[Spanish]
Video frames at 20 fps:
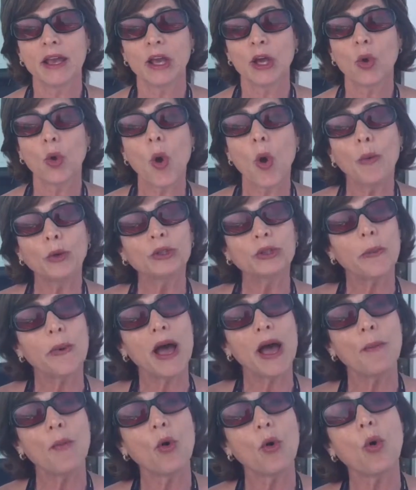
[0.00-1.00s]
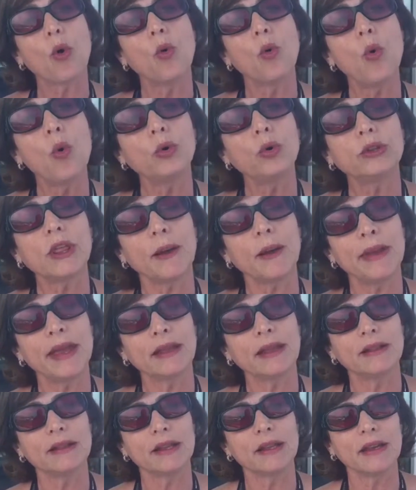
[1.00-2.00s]
cómo trabajamos
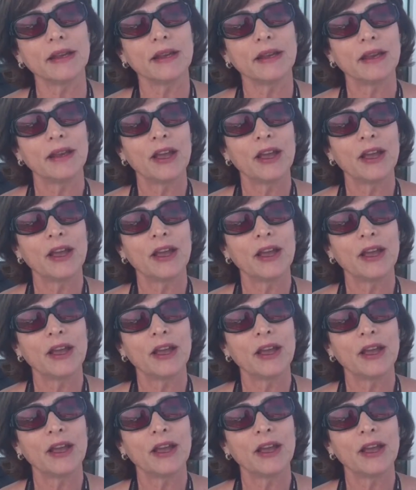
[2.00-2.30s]
conjuntamente